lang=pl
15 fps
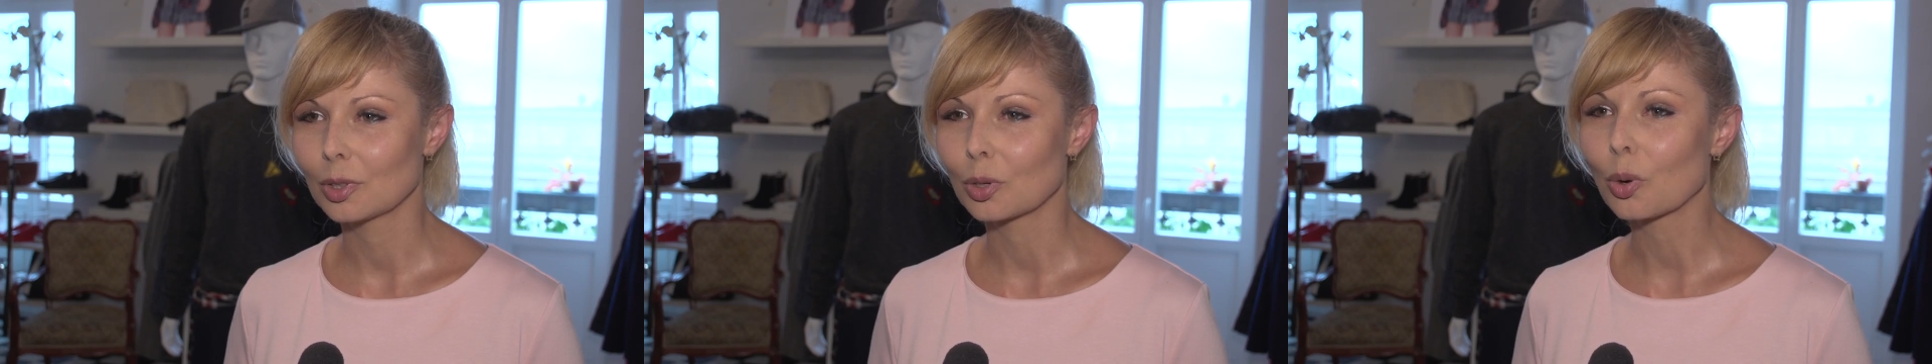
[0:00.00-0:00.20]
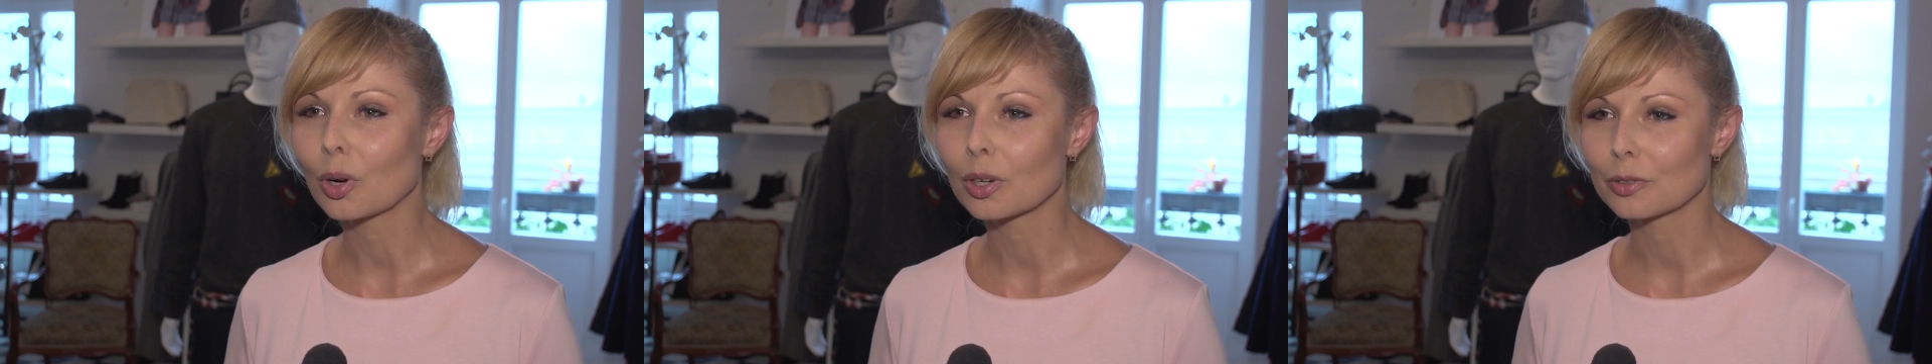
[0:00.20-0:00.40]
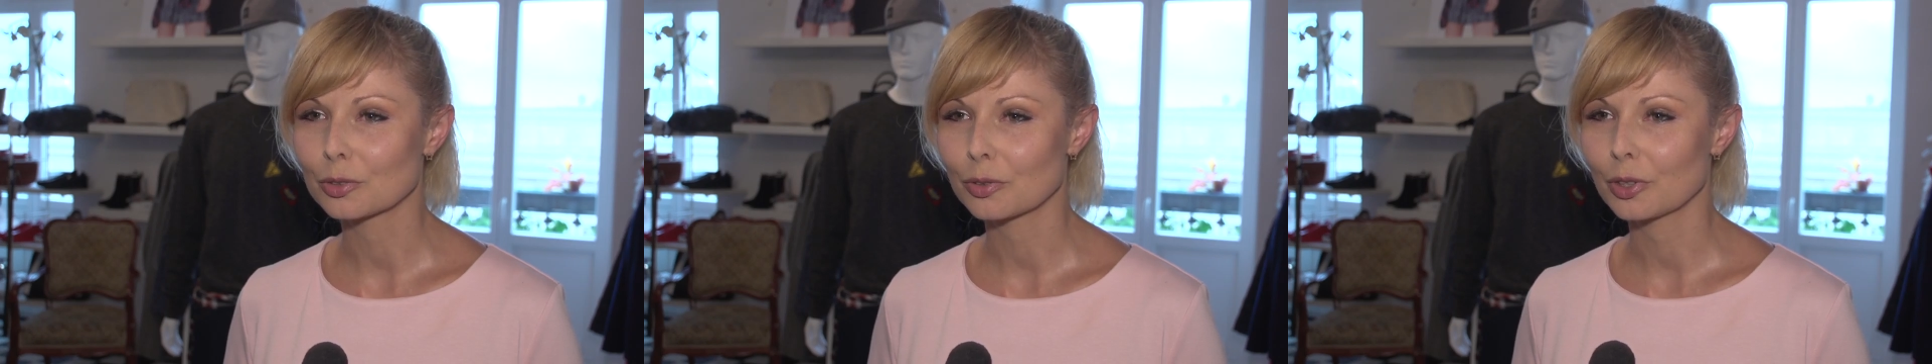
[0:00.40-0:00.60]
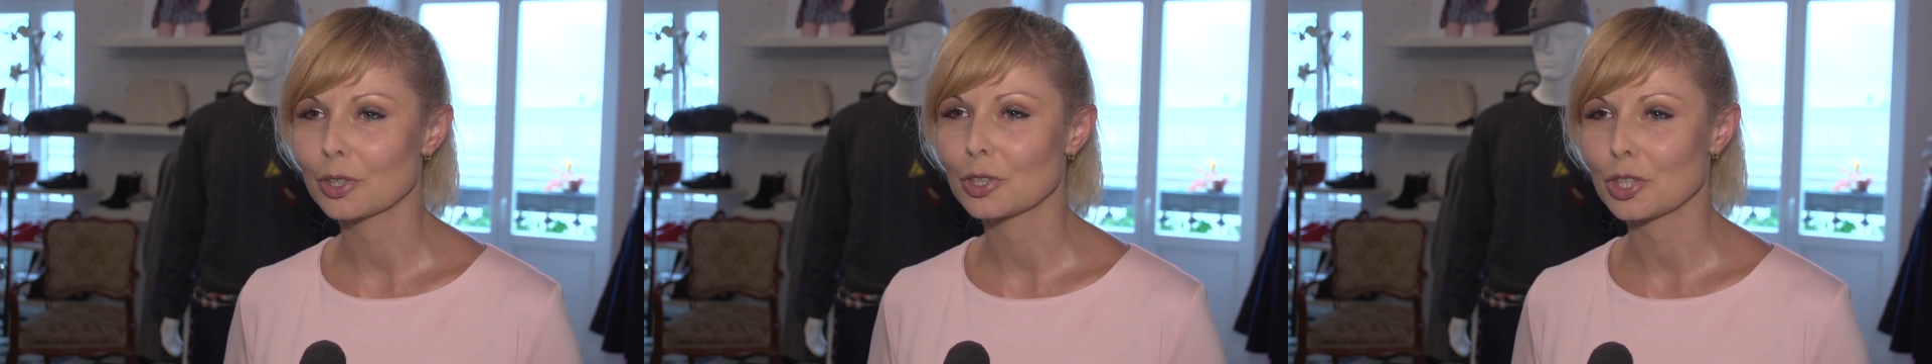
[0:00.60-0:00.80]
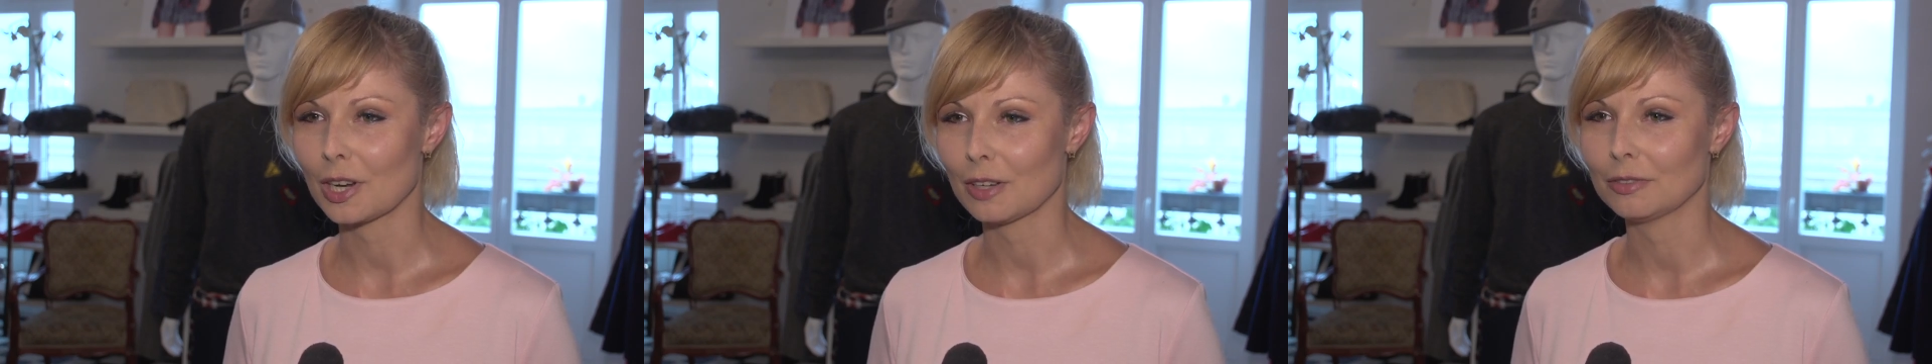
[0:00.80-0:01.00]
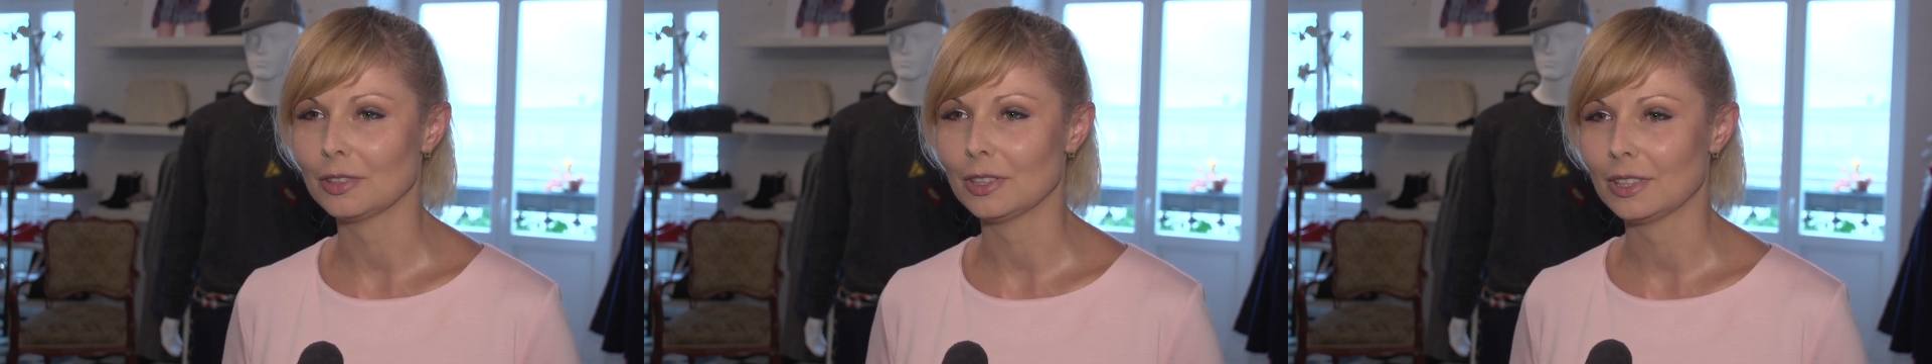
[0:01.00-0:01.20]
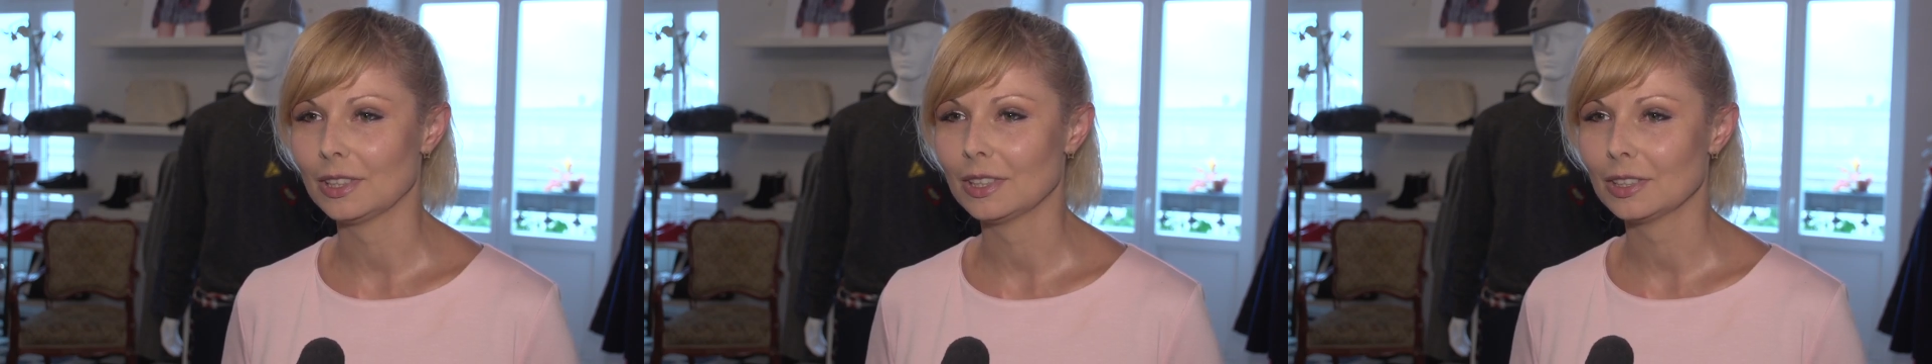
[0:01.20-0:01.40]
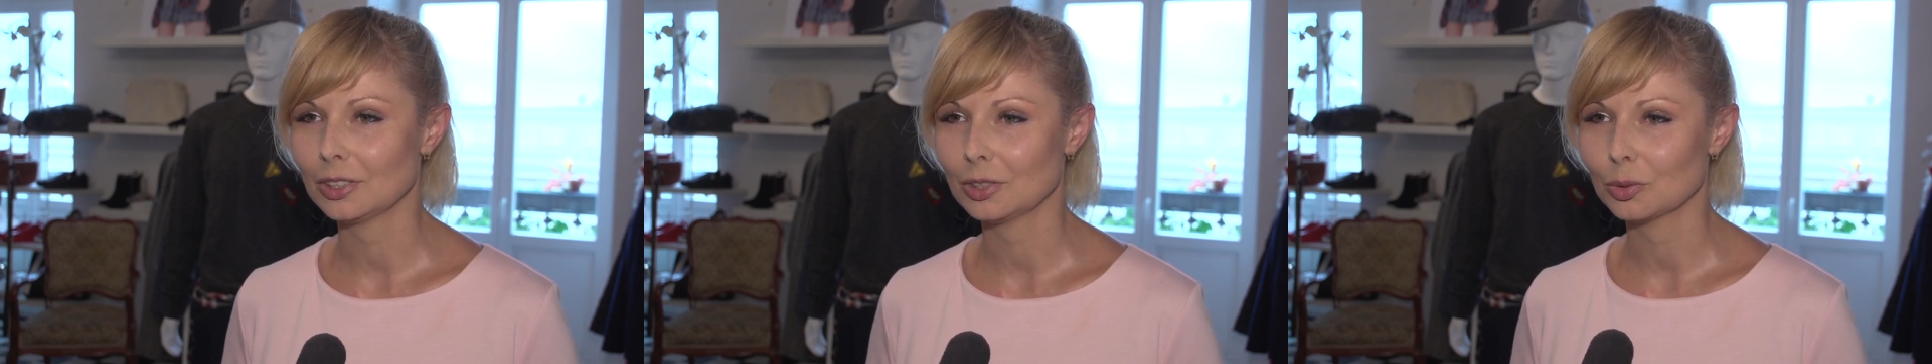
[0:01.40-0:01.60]
ruchy w swojej
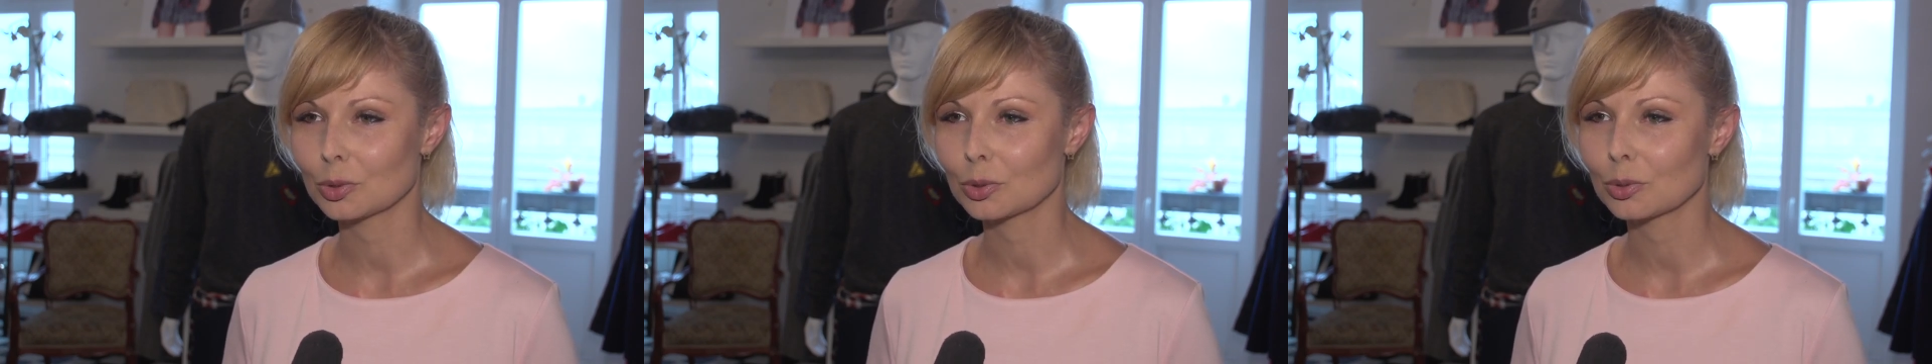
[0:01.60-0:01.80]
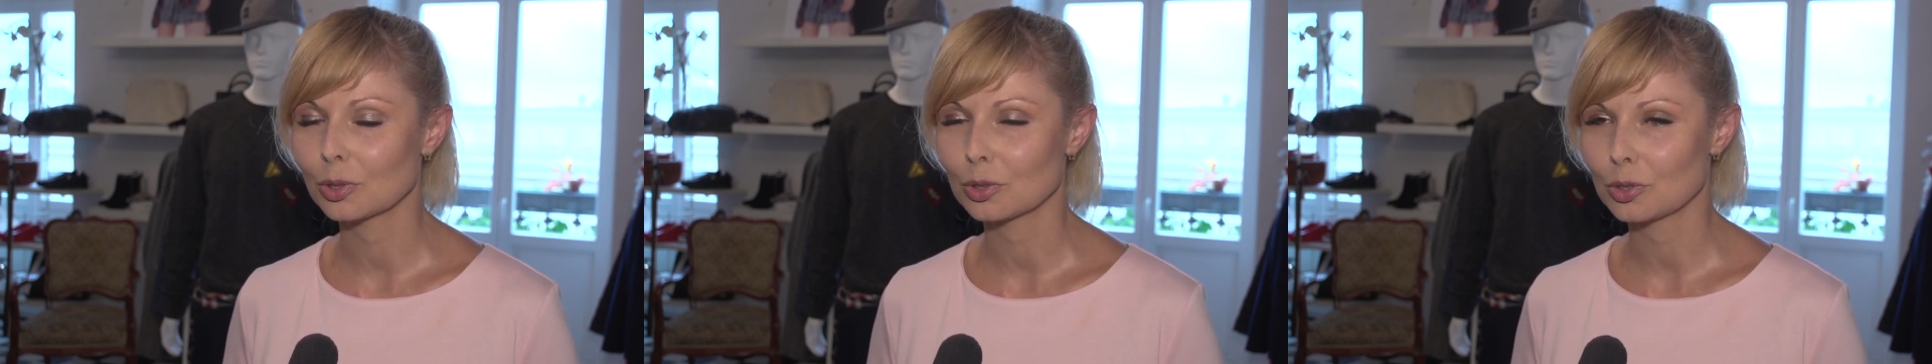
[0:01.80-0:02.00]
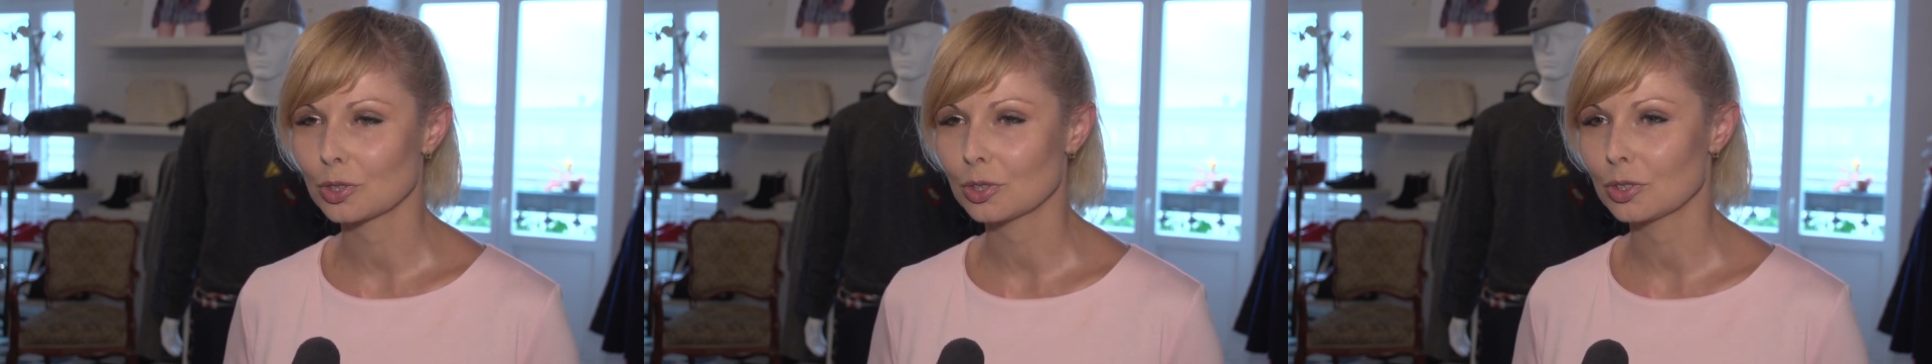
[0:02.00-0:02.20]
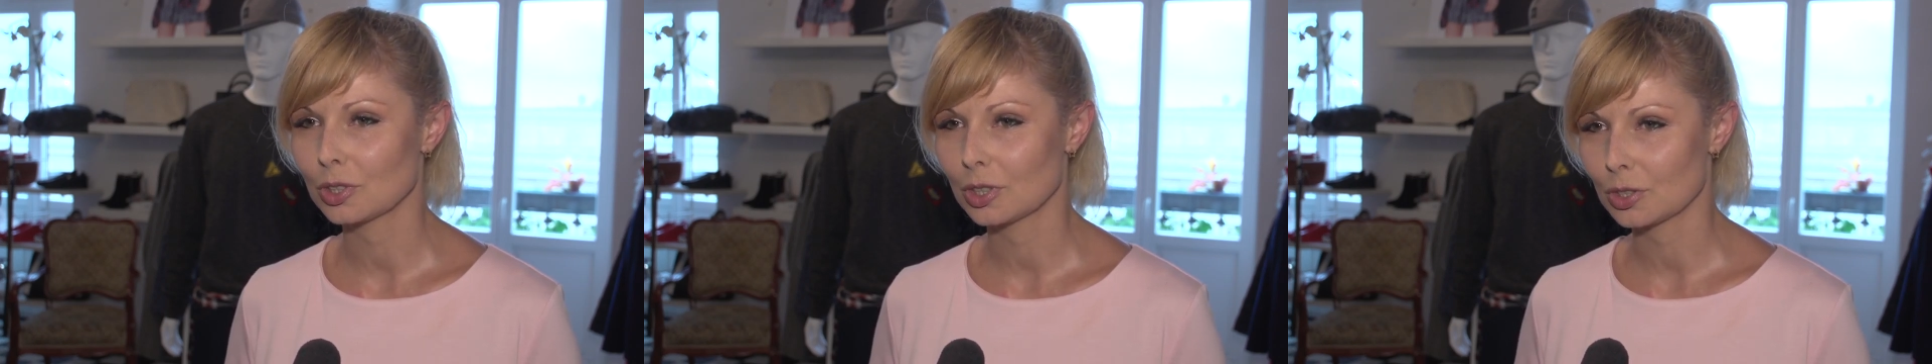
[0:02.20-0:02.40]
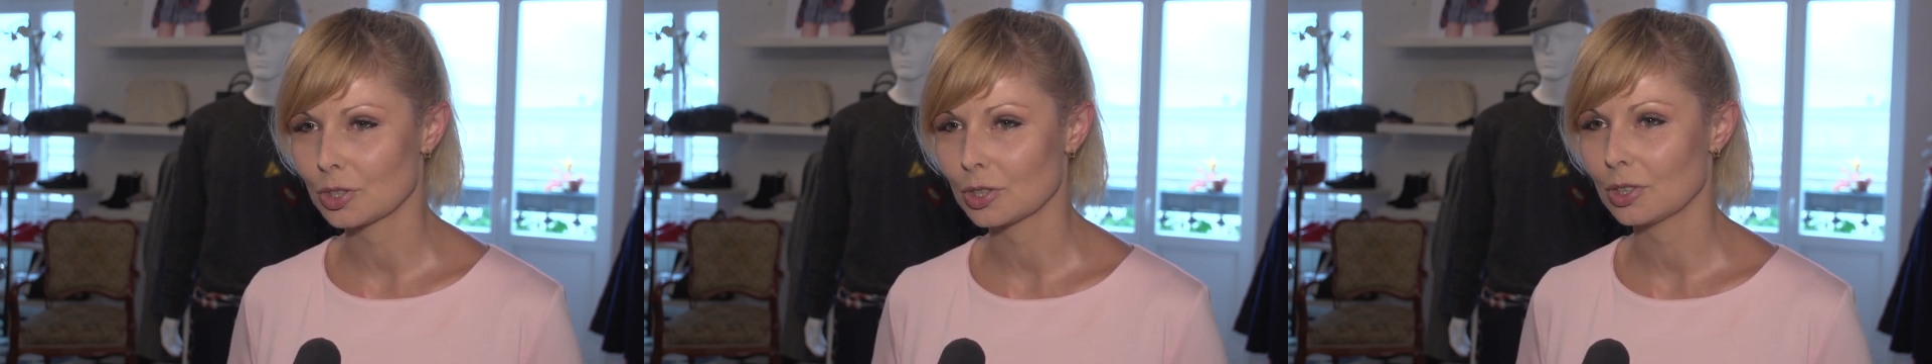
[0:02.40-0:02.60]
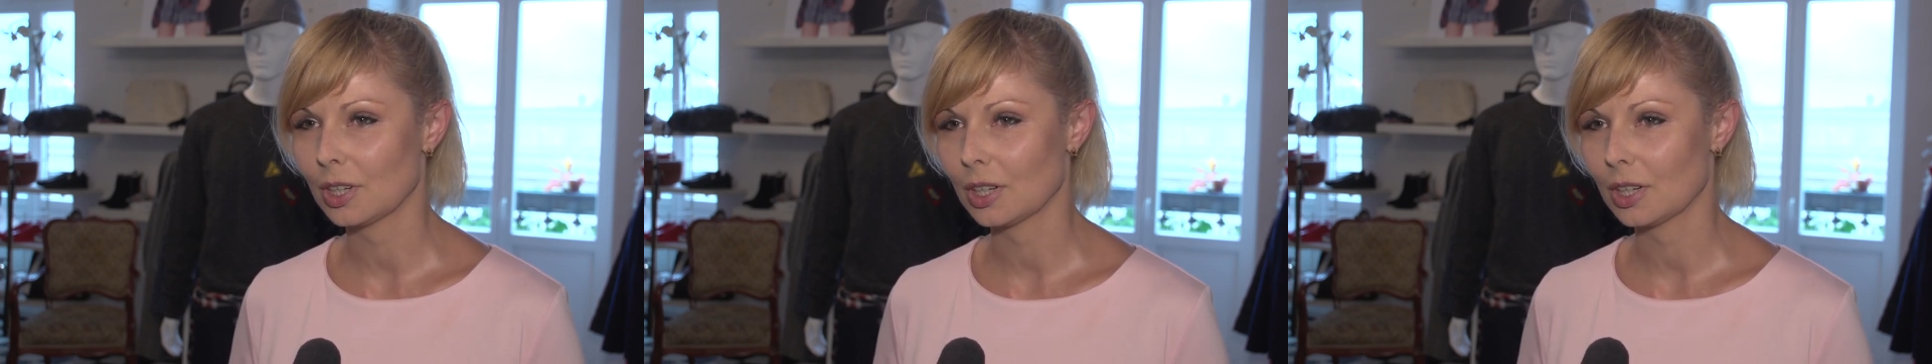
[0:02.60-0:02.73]
szafie i usunąć część rzeczy,